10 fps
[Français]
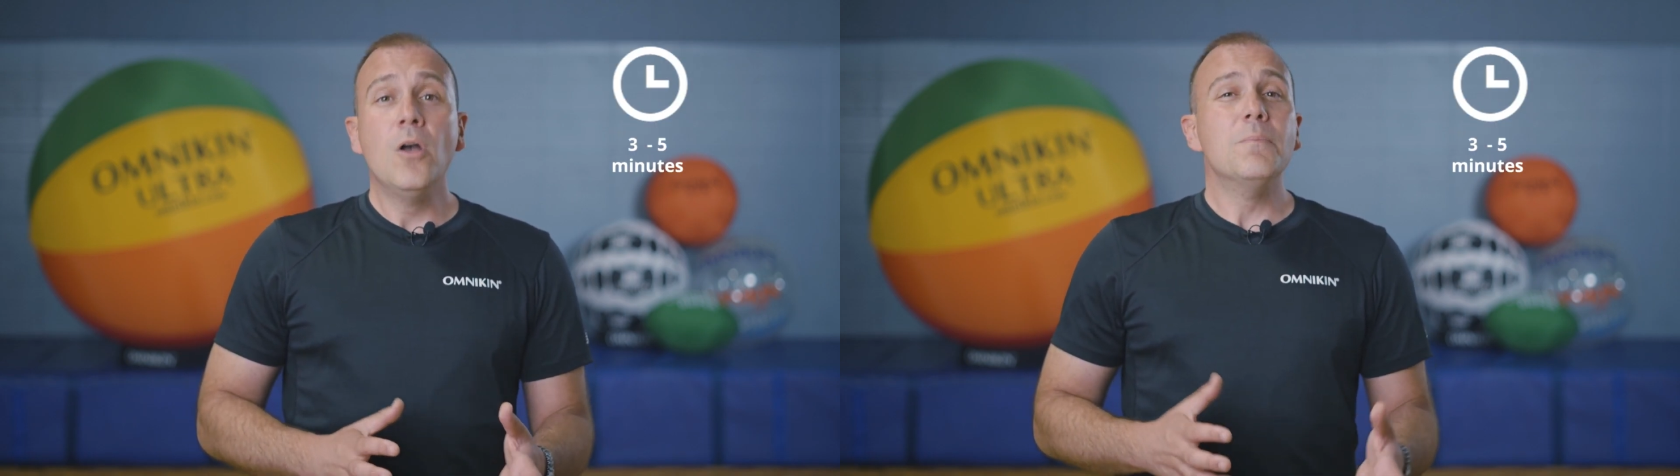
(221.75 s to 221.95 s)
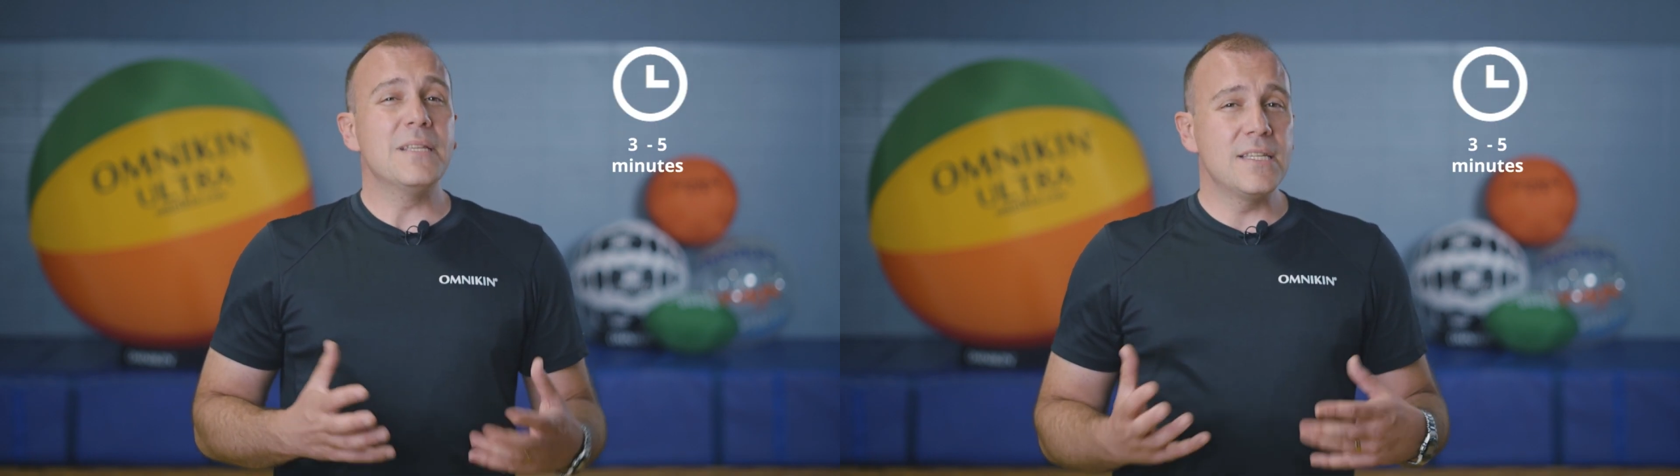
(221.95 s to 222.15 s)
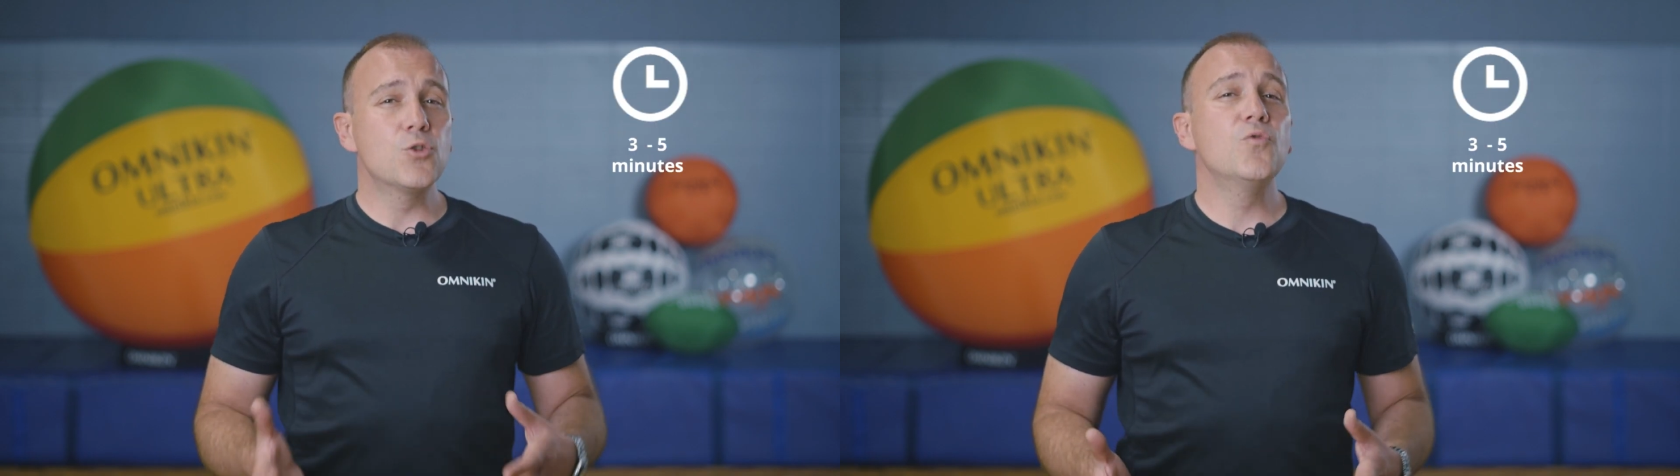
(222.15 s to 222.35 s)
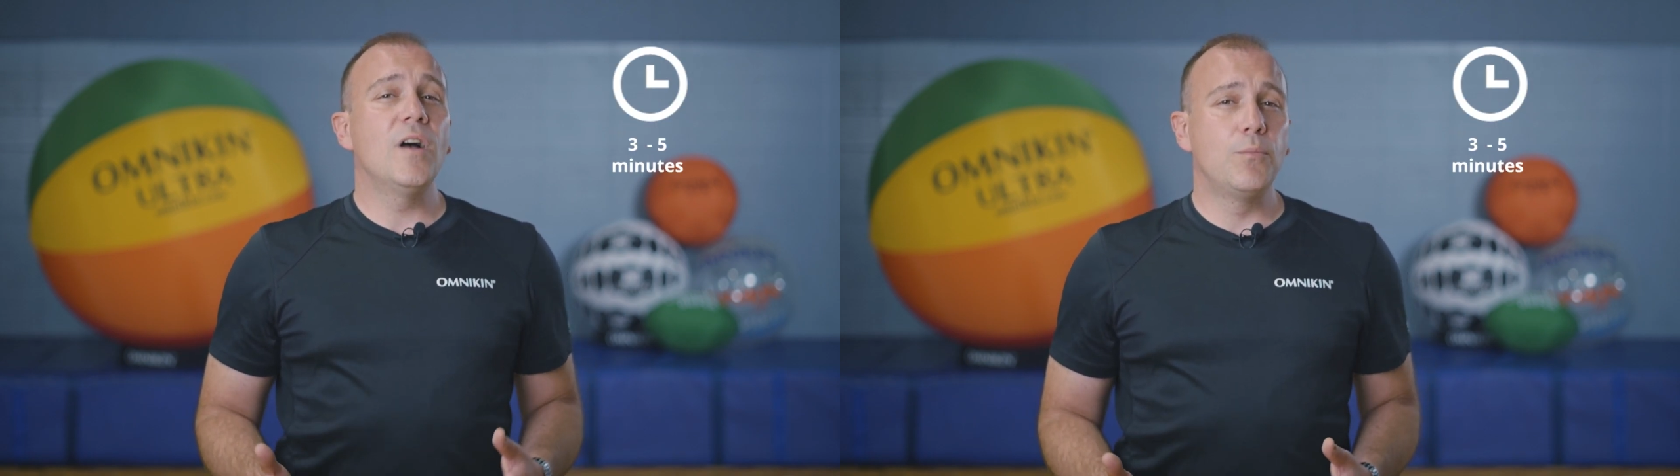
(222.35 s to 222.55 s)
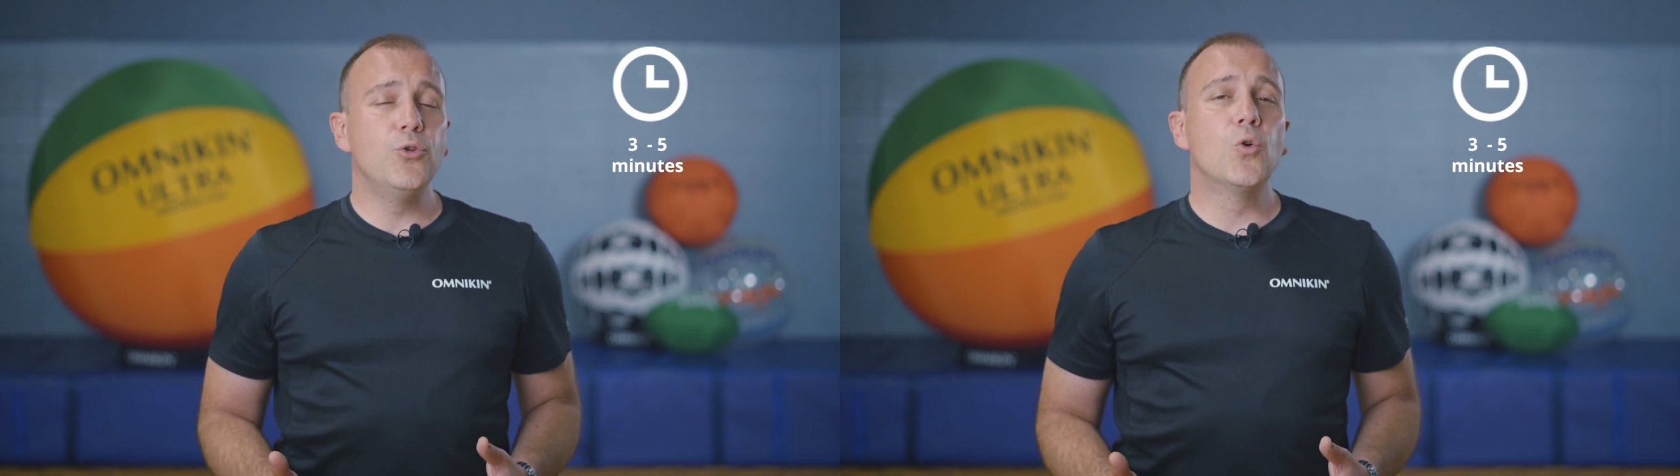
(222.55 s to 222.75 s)
mais c'est
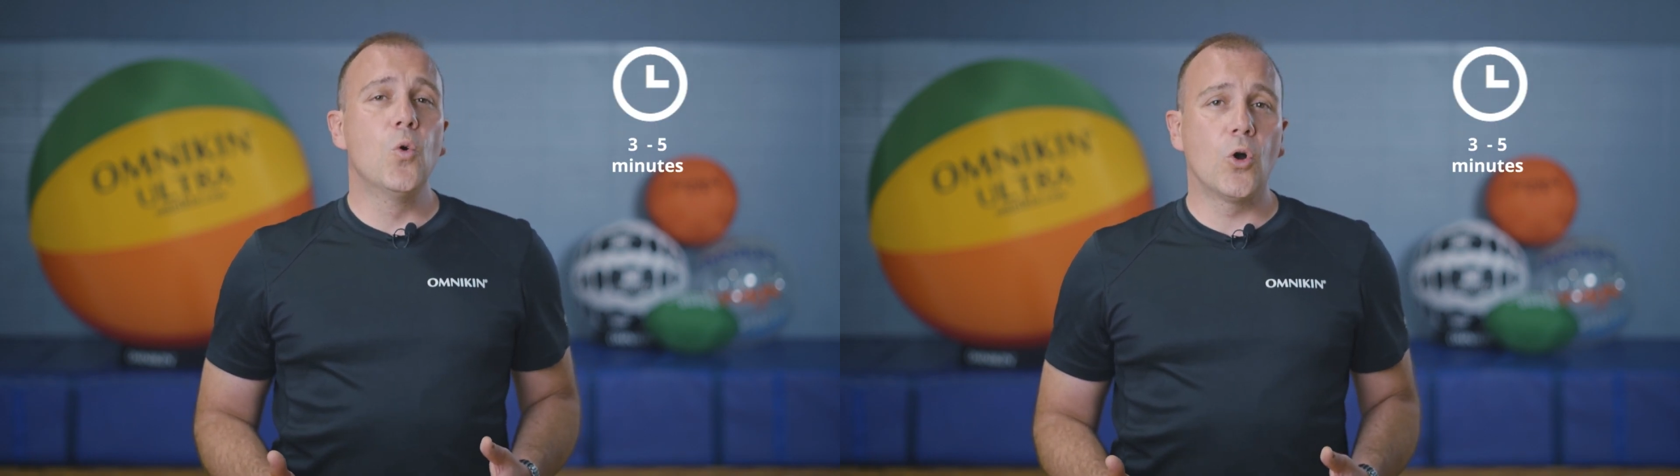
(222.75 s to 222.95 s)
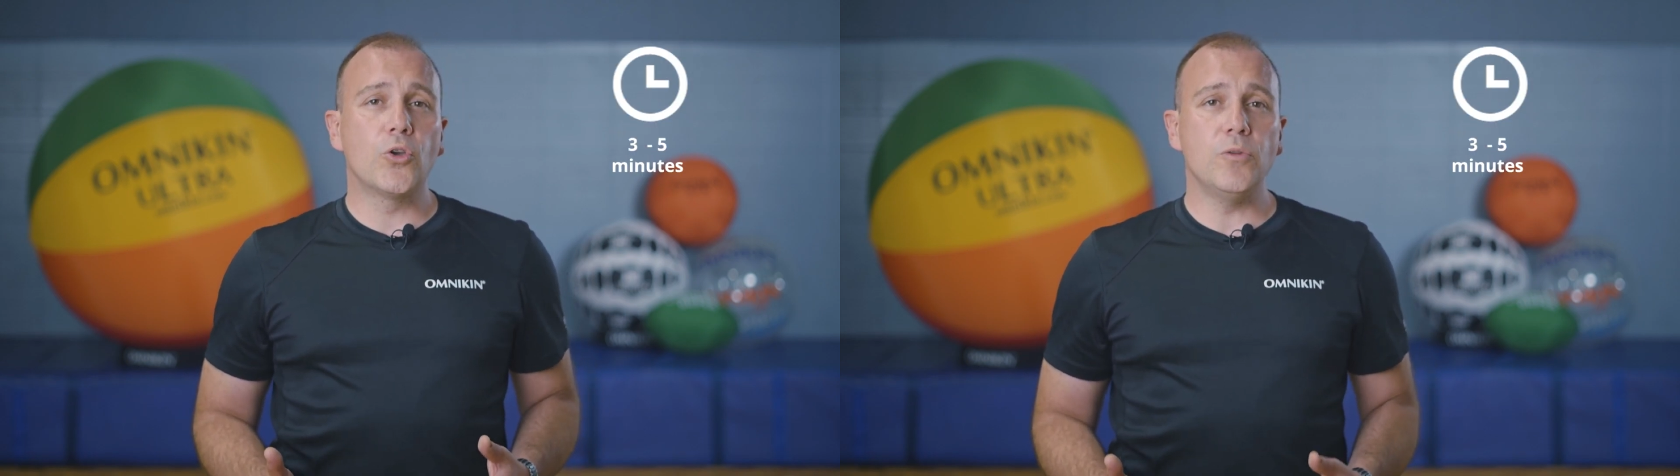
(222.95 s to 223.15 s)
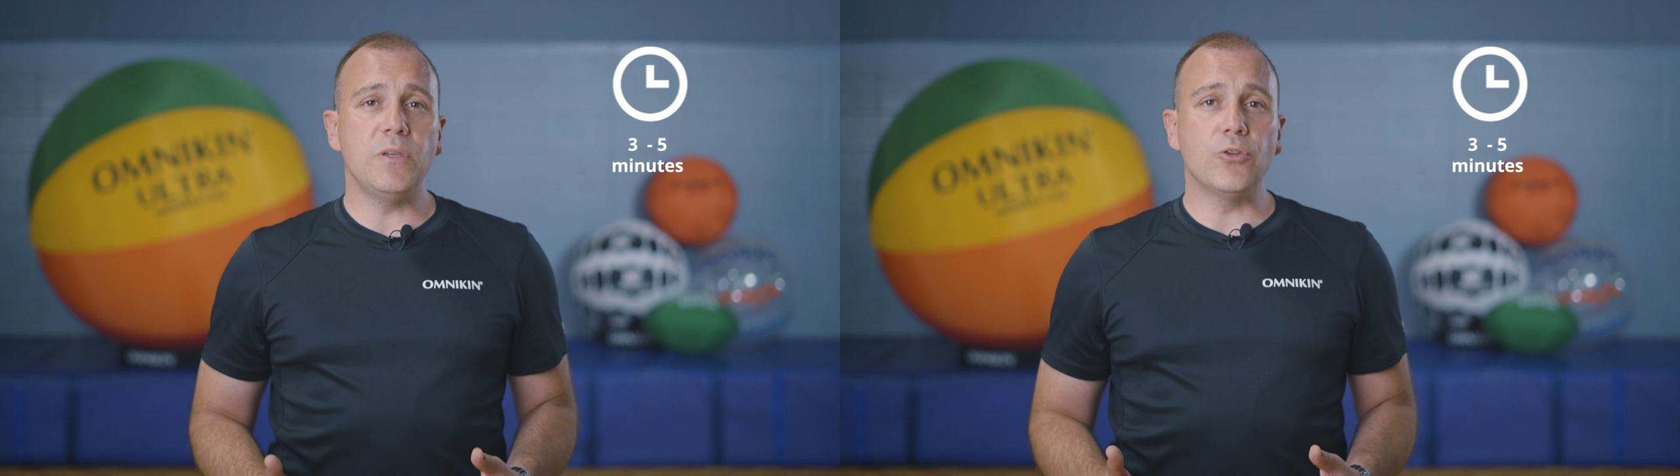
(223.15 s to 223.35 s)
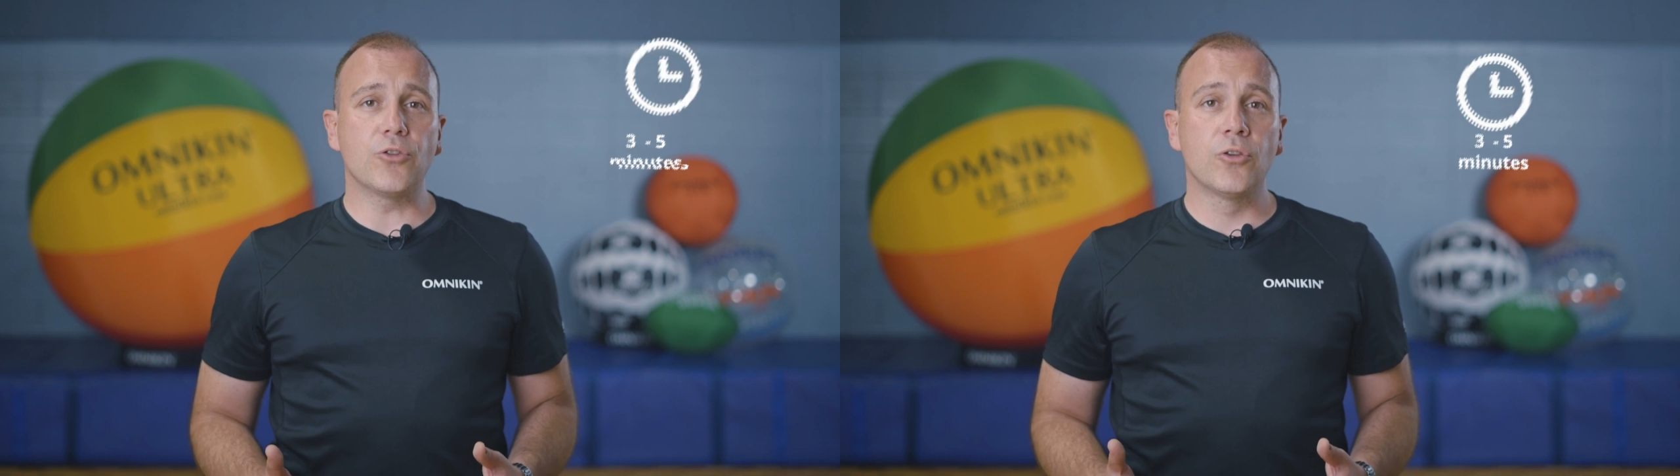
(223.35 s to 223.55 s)
souvent plus court qu'une minute.